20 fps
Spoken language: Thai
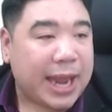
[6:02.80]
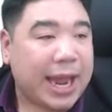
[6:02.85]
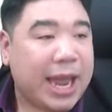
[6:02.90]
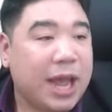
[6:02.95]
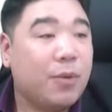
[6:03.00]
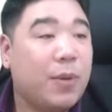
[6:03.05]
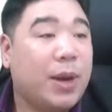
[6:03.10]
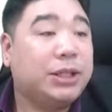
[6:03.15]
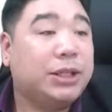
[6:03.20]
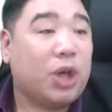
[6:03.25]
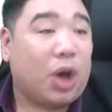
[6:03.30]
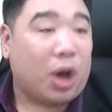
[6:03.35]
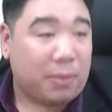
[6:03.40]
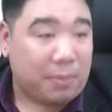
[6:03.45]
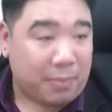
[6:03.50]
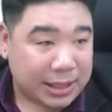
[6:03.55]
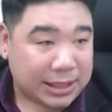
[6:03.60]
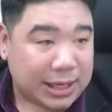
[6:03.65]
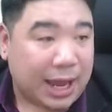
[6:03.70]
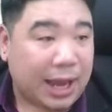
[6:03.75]
ให้วันสอบ
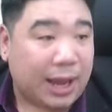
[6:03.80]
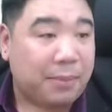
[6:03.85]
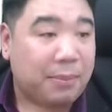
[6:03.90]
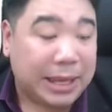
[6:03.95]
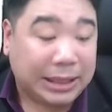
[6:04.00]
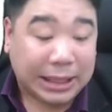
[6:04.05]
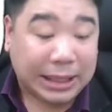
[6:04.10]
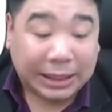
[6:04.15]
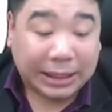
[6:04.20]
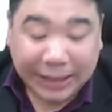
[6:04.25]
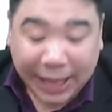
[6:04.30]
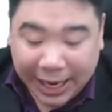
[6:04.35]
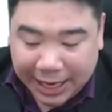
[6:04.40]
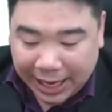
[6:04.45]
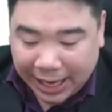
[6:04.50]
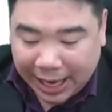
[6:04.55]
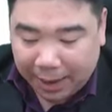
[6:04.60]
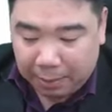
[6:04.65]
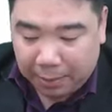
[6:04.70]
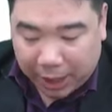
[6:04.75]
มันจะไม่ตื่นเต้น
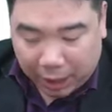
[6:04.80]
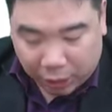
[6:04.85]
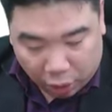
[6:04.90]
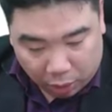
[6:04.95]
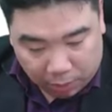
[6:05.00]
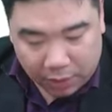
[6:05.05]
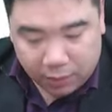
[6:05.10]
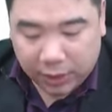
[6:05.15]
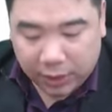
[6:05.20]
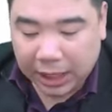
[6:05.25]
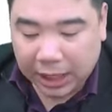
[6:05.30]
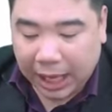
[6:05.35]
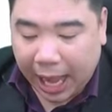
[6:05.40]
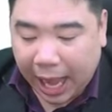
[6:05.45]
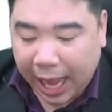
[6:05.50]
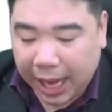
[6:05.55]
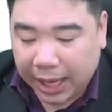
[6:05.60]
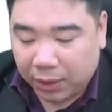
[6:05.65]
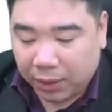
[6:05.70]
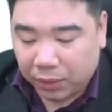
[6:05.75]
นะครับ มันก็ต้องมีวิธีกา
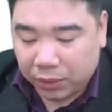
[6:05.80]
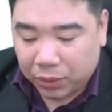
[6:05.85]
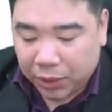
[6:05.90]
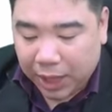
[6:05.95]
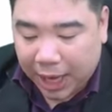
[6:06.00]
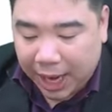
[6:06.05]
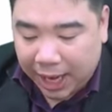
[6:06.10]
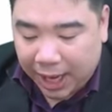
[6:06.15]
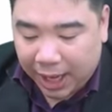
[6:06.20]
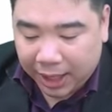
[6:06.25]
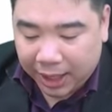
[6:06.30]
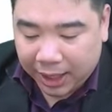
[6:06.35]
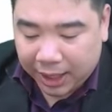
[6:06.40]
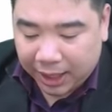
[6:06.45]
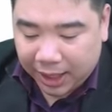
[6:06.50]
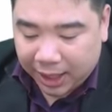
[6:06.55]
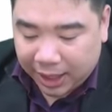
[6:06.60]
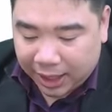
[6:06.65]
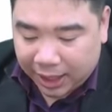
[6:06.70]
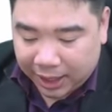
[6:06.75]
รนะคุณครูนะ
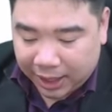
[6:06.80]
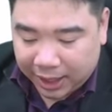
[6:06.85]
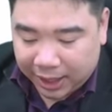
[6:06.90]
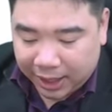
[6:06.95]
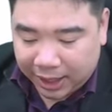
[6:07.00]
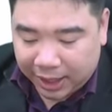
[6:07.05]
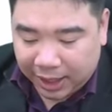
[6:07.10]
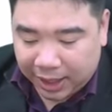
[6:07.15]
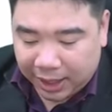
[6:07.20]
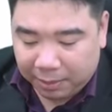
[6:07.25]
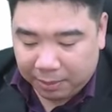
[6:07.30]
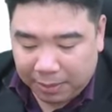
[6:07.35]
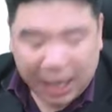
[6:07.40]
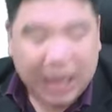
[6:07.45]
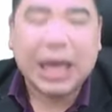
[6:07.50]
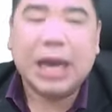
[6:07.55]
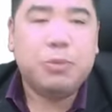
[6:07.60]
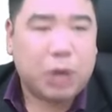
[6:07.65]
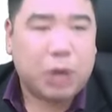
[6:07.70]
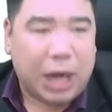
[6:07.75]
เออ มัน
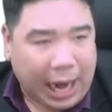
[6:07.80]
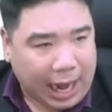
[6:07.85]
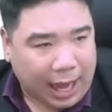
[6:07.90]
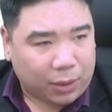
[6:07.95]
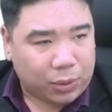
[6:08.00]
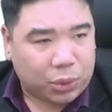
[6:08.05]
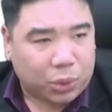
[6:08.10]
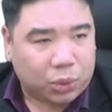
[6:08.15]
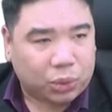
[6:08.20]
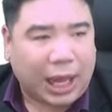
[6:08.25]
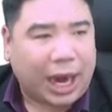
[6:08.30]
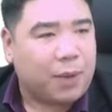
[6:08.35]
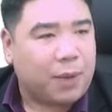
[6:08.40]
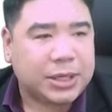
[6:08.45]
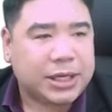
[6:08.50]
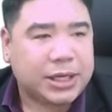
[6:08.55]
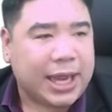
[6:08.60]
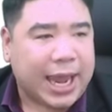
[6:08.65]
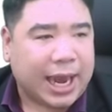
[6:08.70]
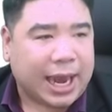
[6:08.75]
ลืมอยู่แล้วแหละคุณครู ถ้าเราไม่
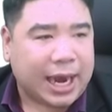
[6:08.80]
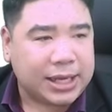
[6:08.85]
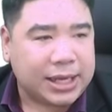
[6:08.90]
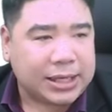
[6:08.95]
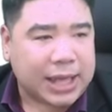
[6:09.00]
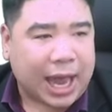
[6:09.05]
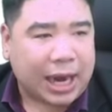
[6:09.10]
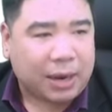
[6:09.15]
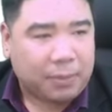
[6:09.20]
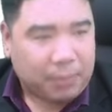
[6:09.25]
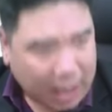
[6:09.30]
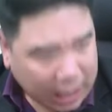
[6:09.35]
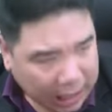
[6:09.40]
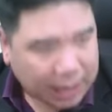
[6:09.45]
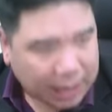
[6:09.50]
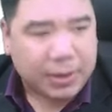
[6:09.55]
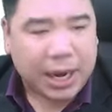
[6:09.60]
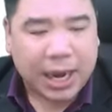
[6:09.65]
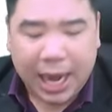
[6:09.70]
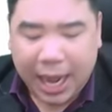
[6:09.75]
ใช่เอกคณิตศาสตร์ มันลื
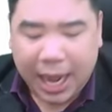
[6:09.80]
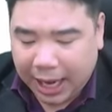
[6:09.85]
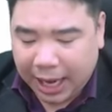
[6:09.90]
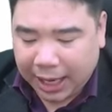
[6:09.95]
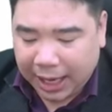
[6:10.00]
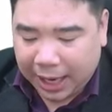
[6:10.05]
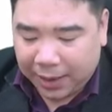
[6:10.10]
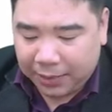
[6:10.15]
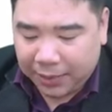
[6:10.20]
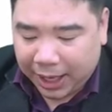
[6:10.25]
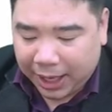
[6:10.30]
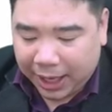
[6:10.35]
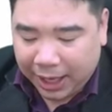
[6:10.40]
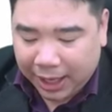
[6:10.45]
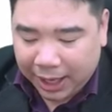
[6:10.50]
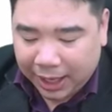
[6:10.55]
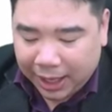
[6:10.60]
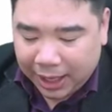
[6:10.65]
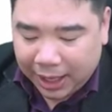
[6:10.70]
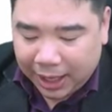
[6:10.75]
มแน่ๆนะครับ นะฮะ
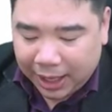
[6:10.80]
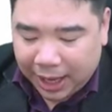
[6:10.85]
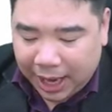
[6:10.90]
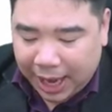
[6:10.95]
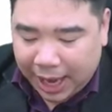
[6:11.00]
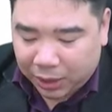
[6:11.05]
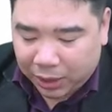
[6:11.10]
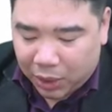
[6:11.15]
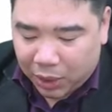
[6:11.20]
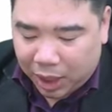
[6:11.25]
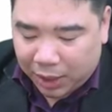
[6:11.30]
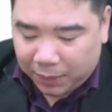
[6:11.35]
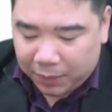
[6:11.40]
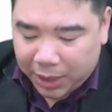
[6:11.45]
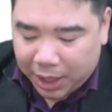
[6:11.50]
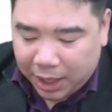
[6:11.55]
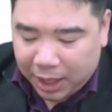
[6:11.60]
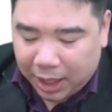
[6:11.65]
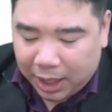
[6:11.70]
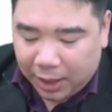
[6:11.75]
อ่า ทุกคน
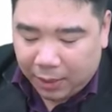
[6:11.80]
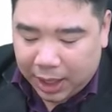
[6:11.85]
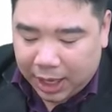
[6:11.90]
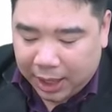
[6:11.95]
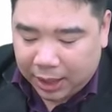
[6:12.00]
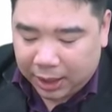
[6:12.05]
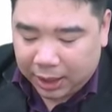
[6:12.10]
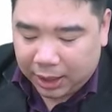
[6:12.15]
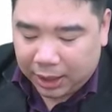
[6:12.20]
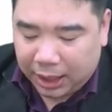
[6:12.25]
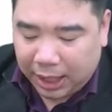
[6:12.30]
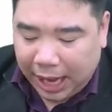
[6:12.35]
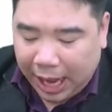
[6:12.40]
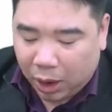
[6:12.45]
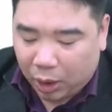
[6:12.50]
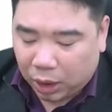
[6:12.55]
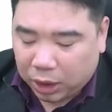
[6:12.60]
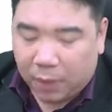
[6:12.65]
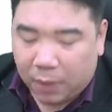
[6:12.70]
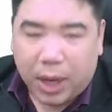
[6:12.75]
เพราะนั้นเรา
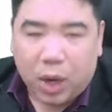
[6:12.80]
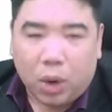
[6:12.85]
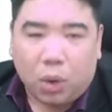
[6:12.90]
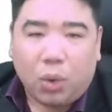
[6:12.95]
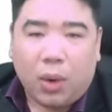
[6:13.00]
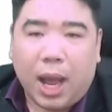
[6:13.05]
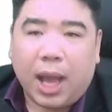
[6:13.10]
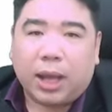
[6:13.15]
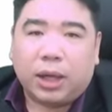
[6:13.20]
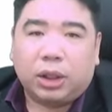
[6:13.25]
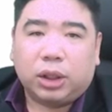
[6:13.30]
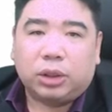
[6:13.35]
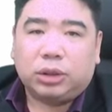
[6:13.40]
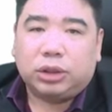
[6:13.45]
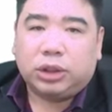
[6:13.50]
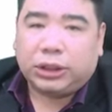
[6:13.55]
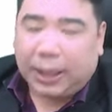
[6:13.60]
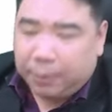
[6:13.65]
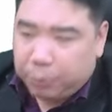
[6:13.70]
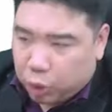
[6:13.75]
ก็ต้องมาดูว่า
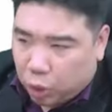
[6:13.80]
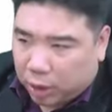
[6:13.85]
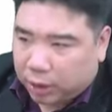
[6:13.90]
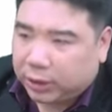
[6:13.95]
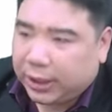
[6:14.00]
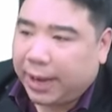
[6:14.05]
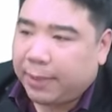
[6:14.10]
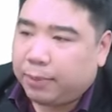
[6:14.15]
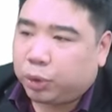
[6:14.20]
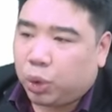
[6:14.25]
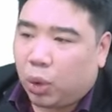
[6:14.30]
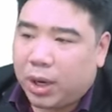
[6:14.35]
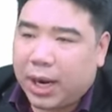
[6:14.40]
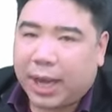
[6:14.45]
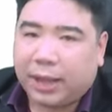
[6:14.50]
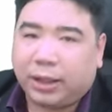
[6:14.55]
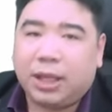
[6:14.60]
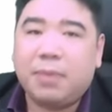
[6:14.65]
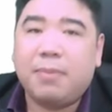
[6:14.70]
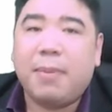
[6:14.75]
จำนวนเต็มตัวไหน
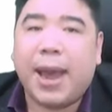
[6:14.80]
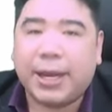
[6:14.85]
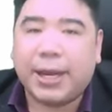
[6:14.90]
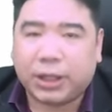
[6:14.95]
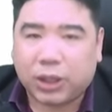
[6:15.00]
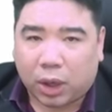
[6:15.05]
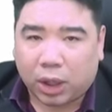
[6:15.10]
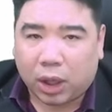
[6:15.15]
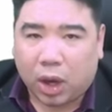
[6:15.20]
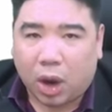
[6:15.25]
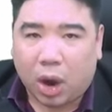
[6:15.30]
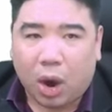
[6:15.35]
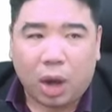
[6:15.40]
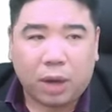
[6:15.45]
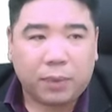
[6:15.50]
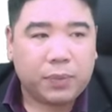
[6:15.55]
ที่ไม่สอดคล้อง